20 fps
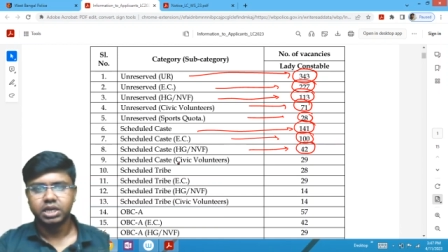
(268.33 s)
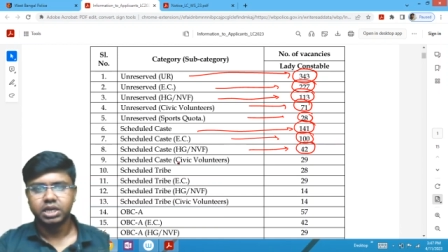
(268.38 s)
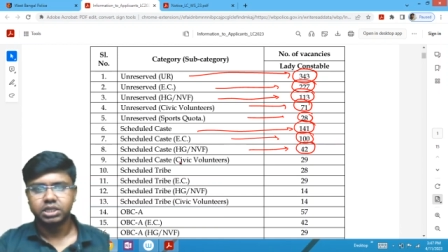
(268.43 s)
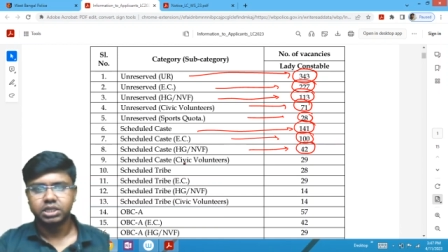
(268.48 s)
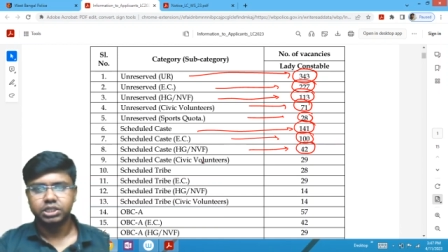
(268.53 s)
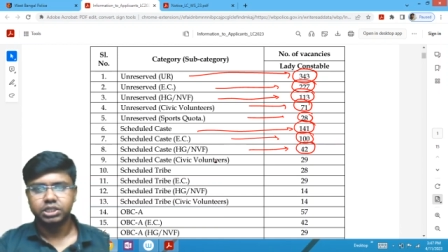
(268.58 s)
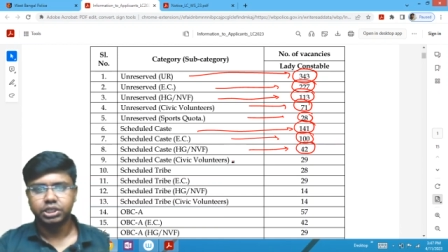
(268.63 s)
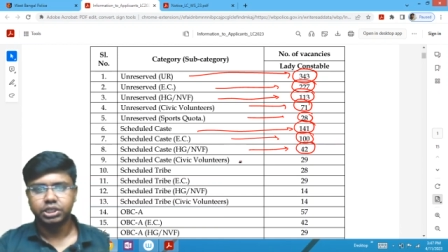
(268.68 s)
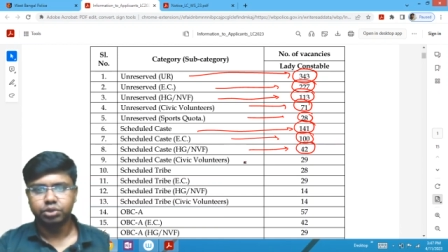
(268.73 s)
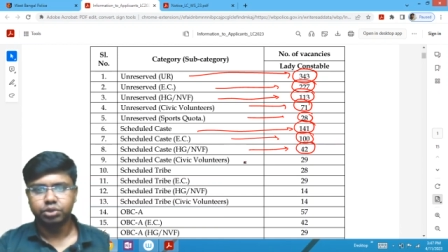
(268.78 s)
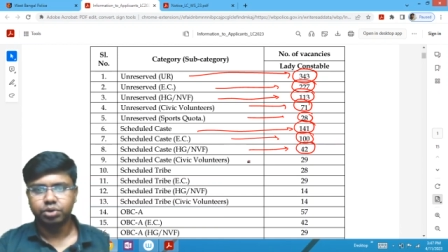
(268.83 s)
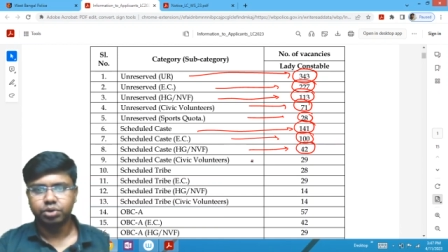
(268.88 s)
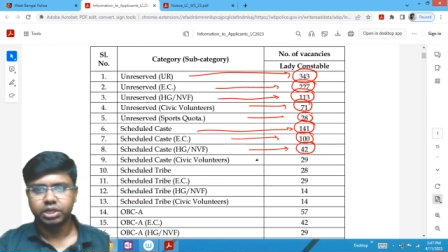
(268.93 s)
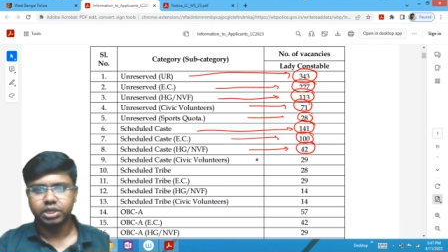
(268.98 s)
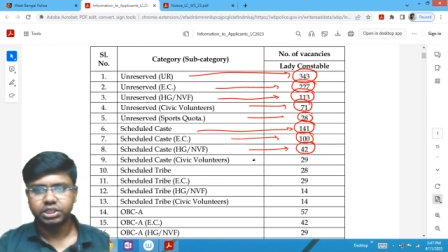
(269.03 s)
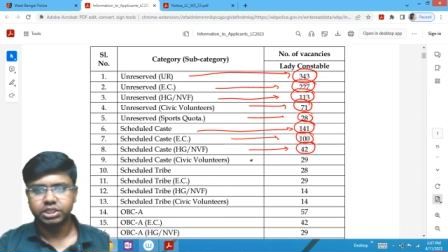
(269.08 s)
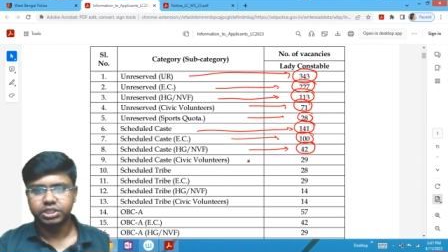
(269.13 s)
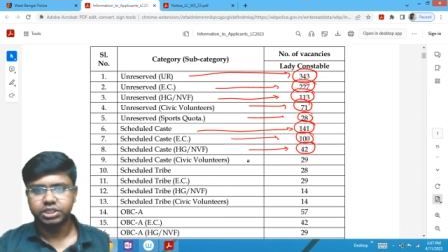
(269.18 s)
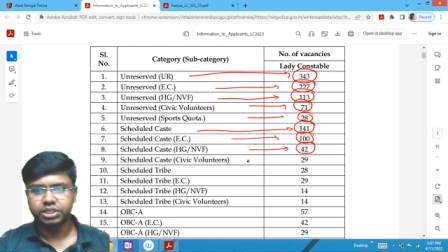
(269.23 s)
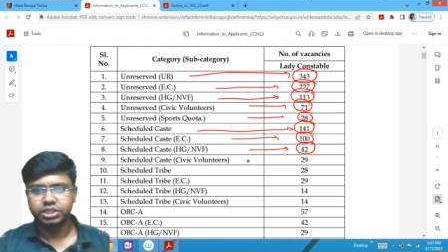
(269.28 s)
শিডিউল
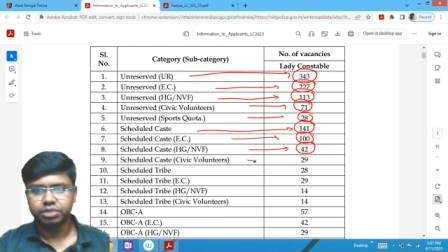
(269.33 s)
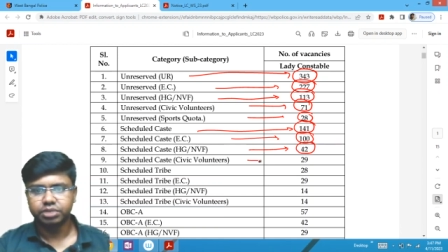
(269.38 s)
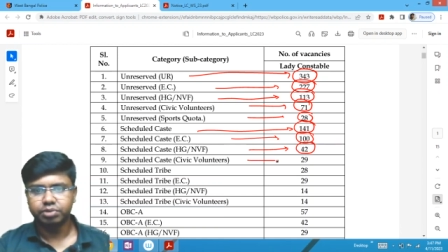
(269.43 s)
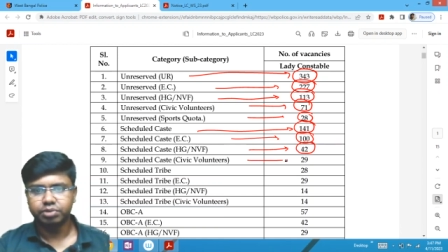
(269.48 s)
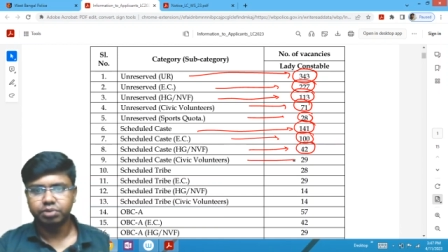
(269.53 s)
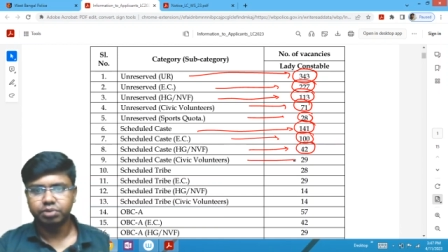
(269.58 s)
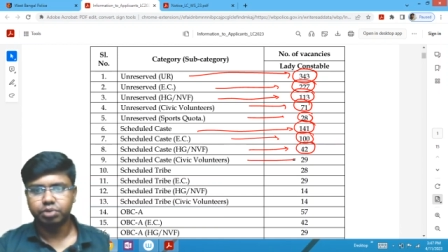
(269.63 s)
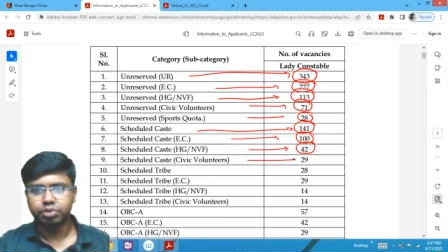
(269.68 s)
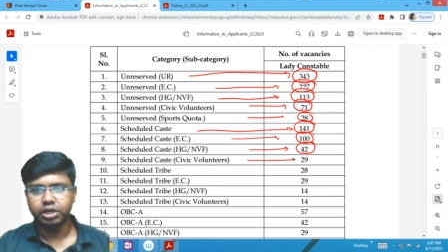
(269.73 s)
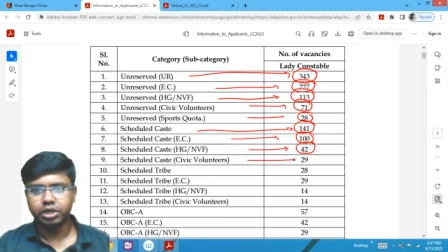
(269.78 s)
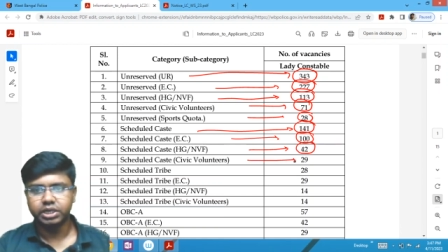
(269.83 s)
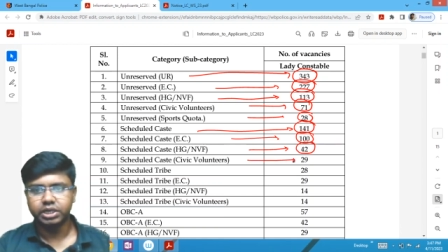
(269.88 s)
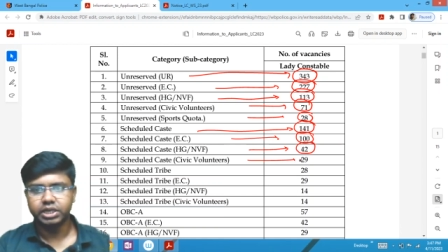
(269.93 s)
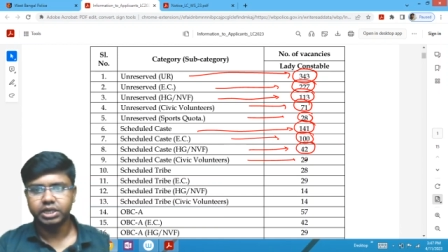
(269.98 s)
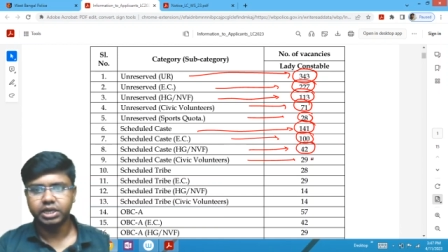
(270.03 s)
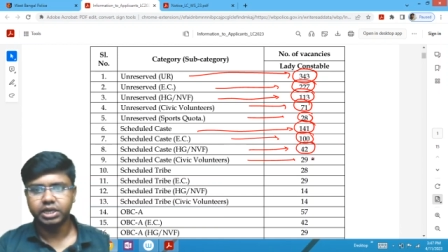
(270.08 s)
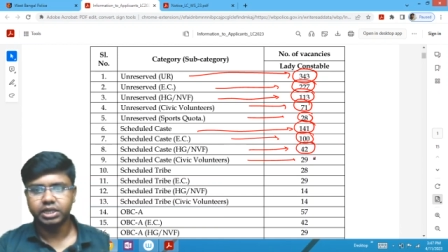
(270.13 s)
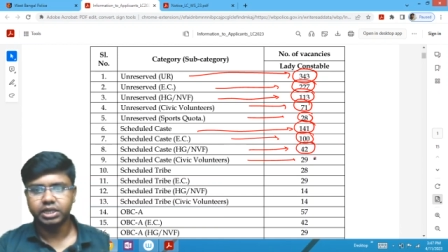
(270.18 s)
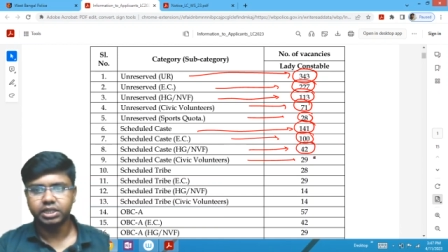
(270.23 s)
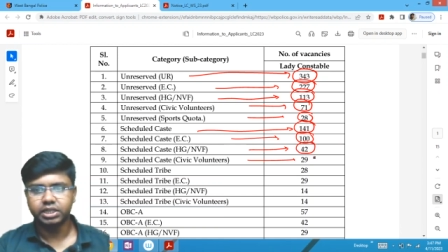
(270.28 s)
কাস্ট সিভিং
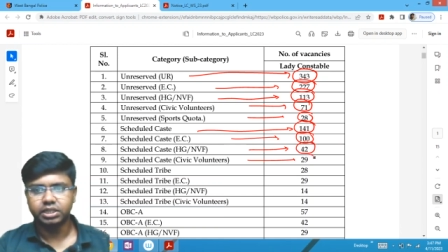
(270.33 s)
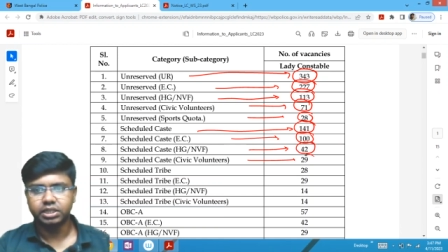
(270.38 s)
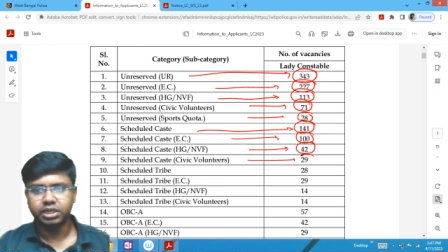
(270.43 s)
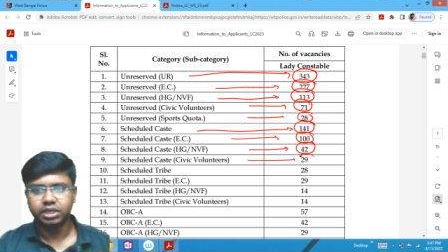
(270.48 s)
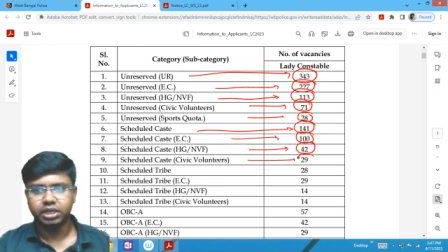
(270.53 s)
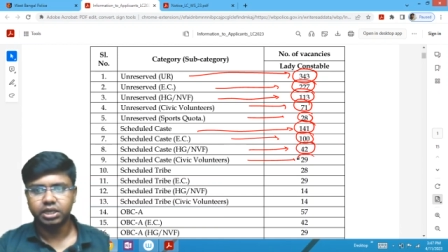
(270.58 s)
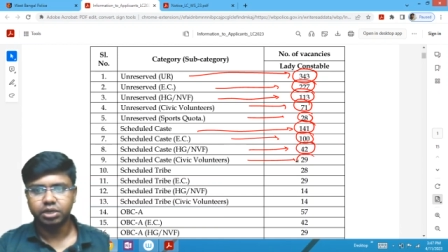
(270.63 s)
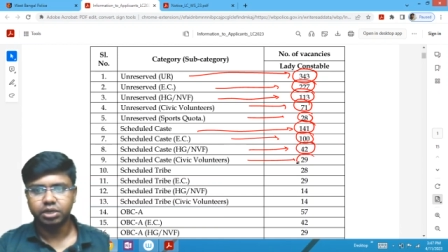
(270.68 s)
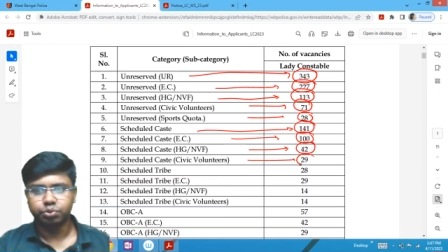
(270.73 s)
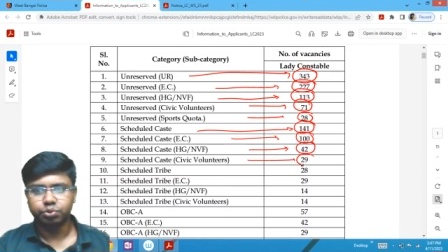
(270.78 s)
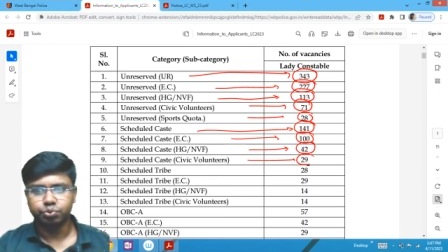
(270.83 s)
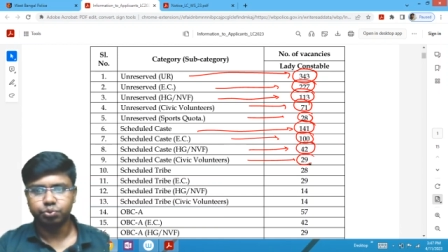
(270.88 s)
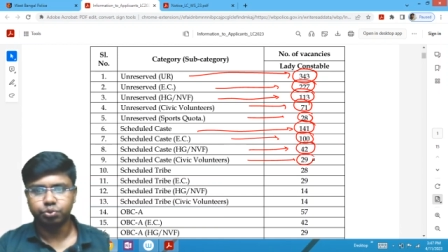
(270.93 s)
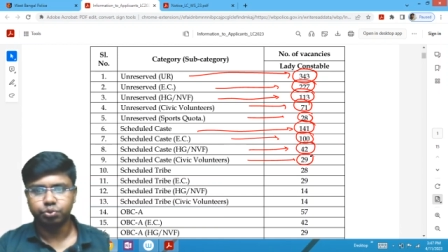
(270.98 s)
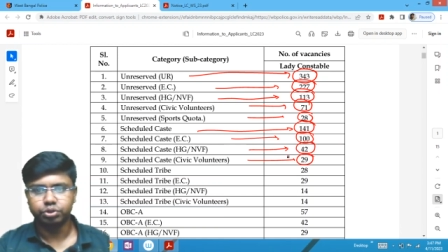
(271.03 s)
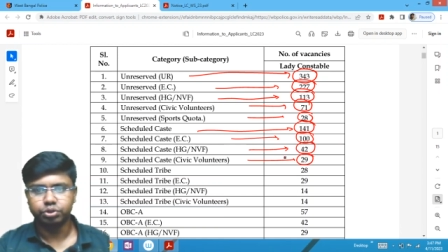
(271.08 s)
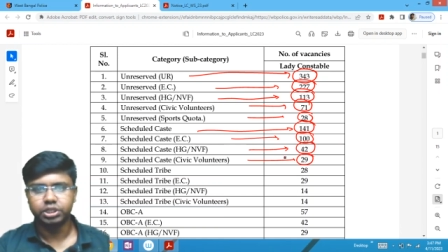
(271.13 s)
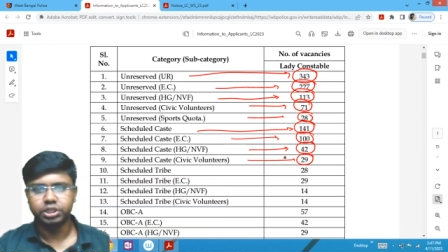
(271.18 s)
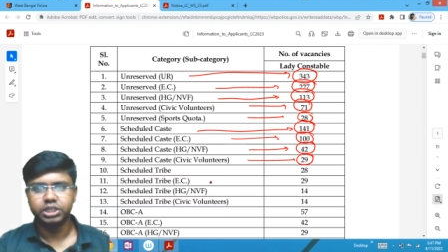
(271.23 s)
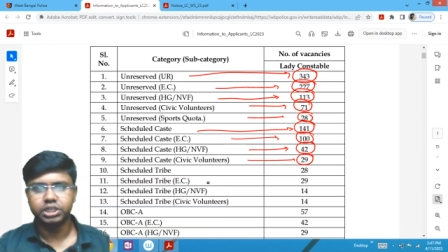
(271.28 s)
ভলেন্টিয়ারের ক্ষেত্রে
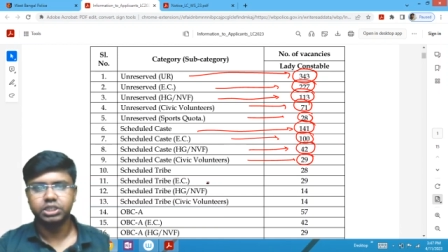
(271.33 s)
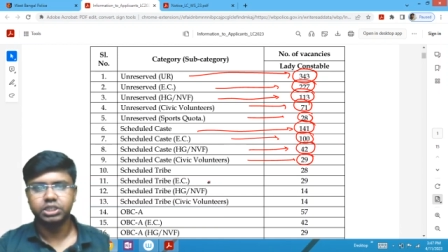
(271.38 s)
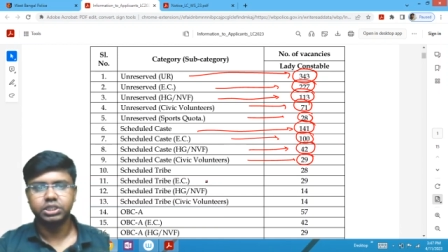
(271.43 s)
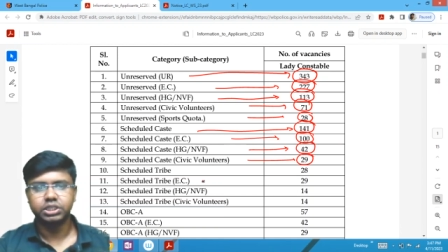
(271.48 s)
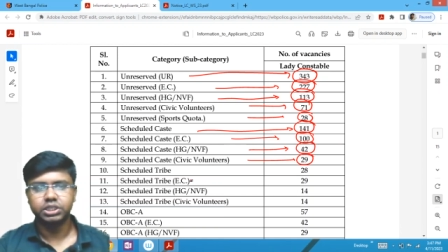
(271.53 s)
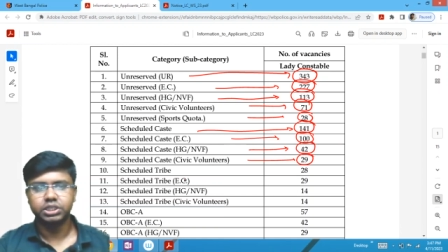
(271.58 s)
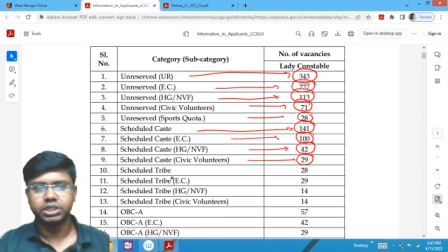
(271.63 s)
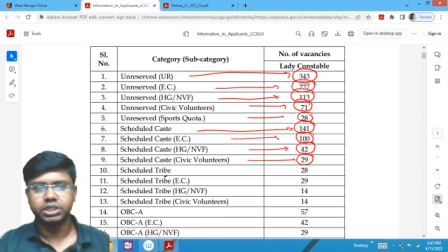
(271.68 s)
উনত্রিশ